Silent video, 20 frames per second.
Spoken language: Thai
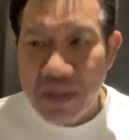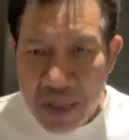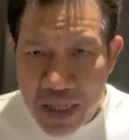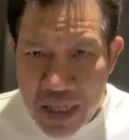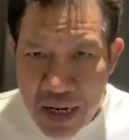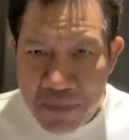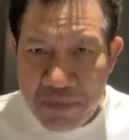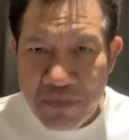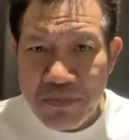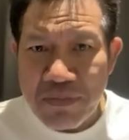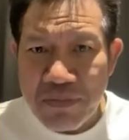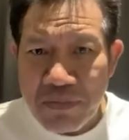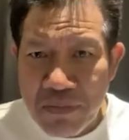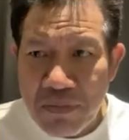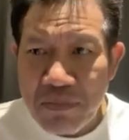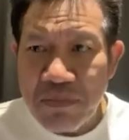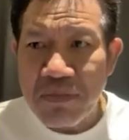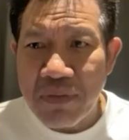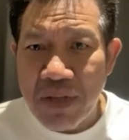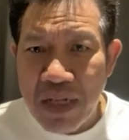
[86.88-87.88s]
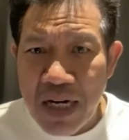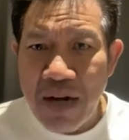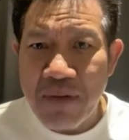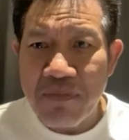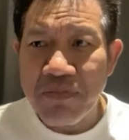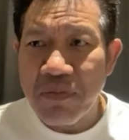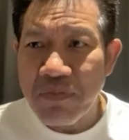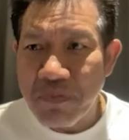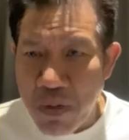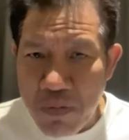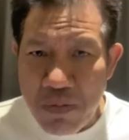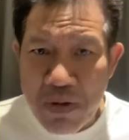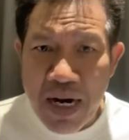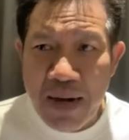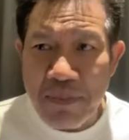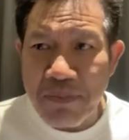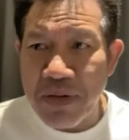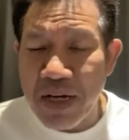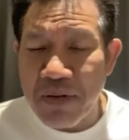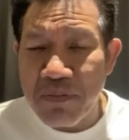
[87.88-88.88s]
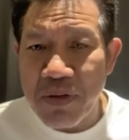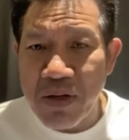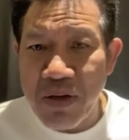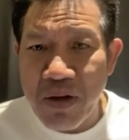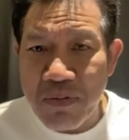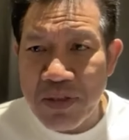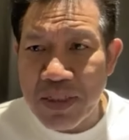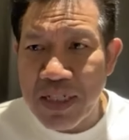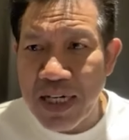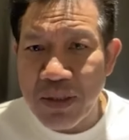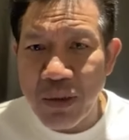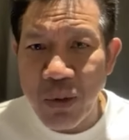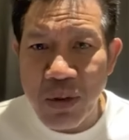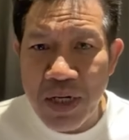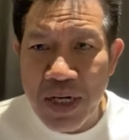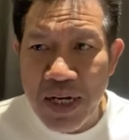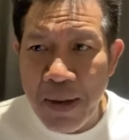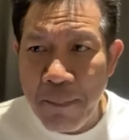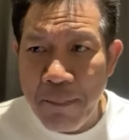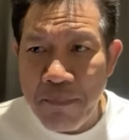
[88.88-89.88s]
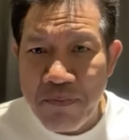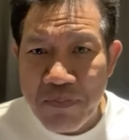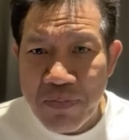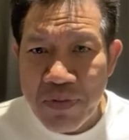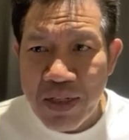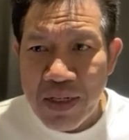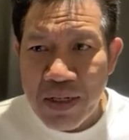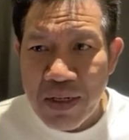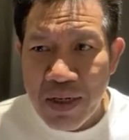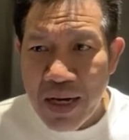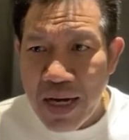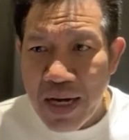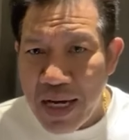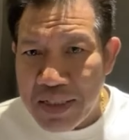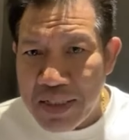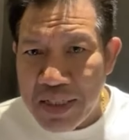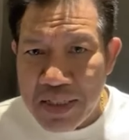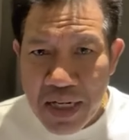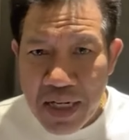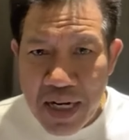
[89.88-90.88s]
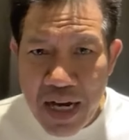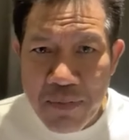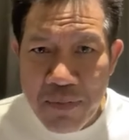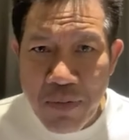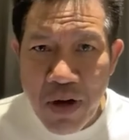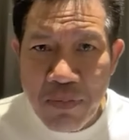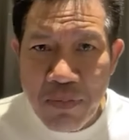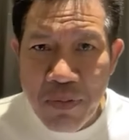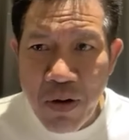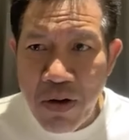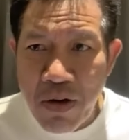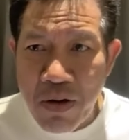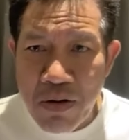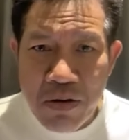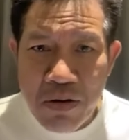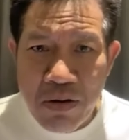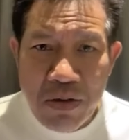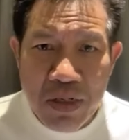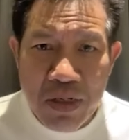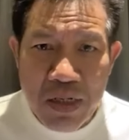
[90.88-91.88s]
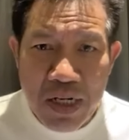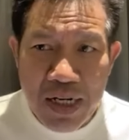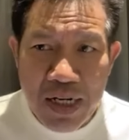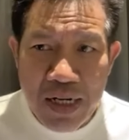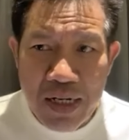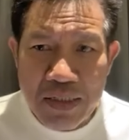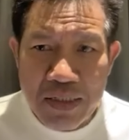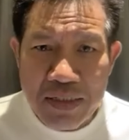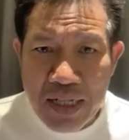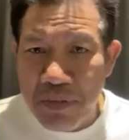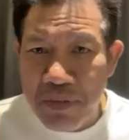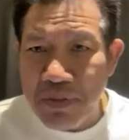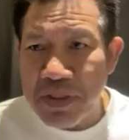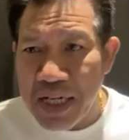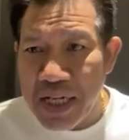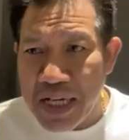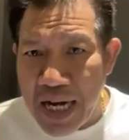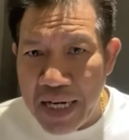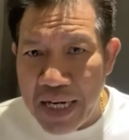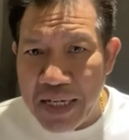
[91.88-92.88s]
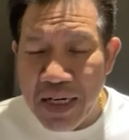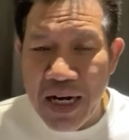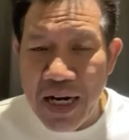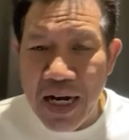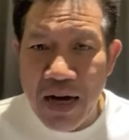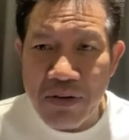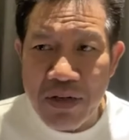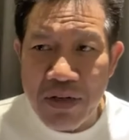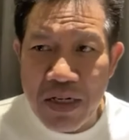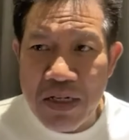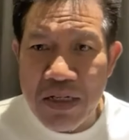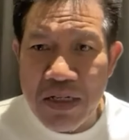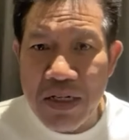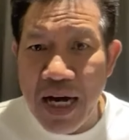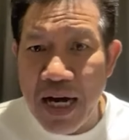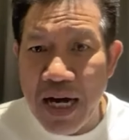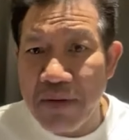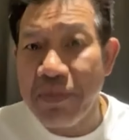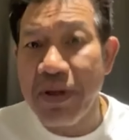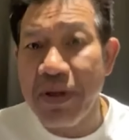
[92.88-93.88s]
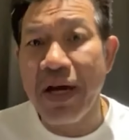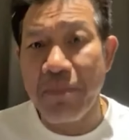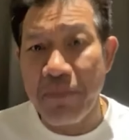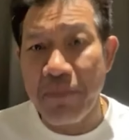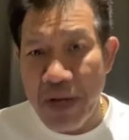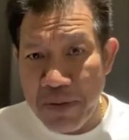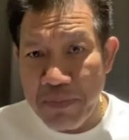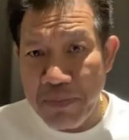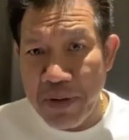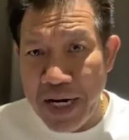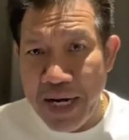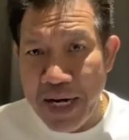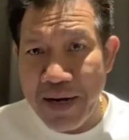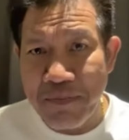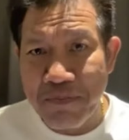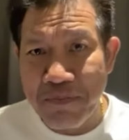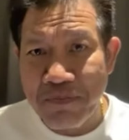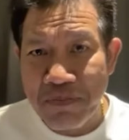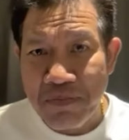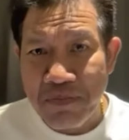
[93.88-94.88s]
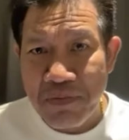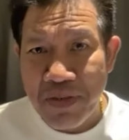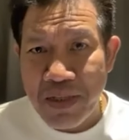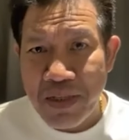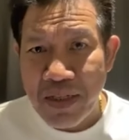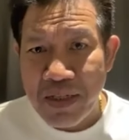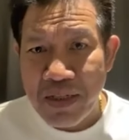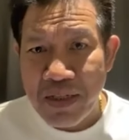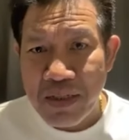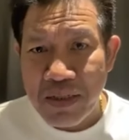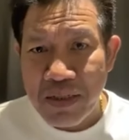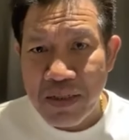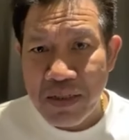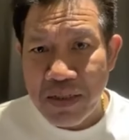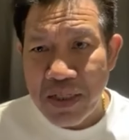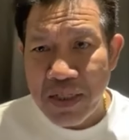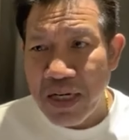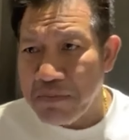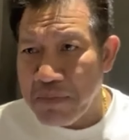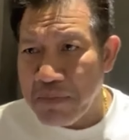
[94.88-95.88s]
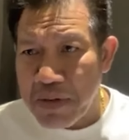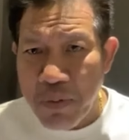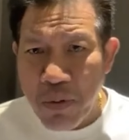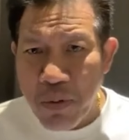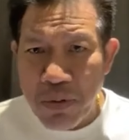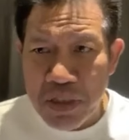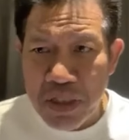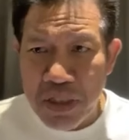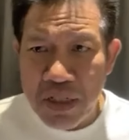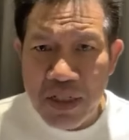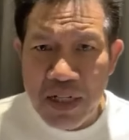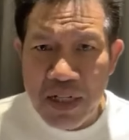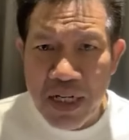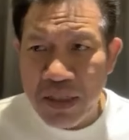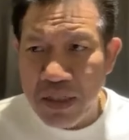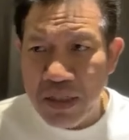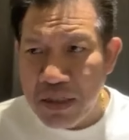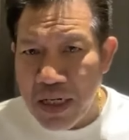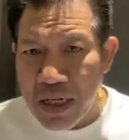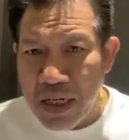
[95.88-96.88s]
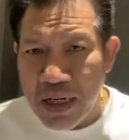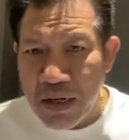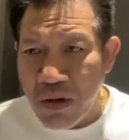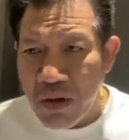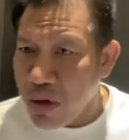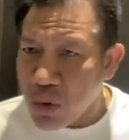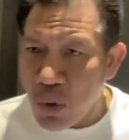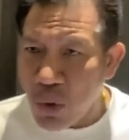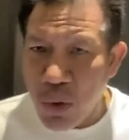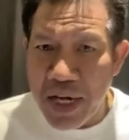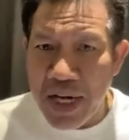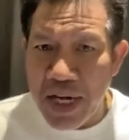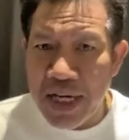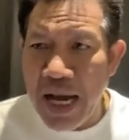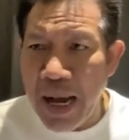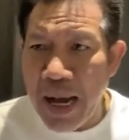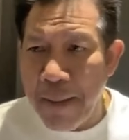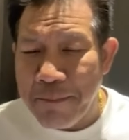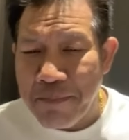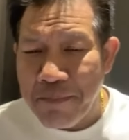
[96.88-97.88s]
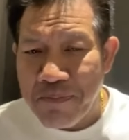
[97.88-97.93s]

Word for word: นะครับผมกราบเรียนพี่น้องประชาชนนะการที่ทนายบอสพอใช้วิธีการในกล่าวนี่ก็คือการเบี่ยงเบนประเด็นนะไม่พูดถึงเรื่องของตัวเองแล้ว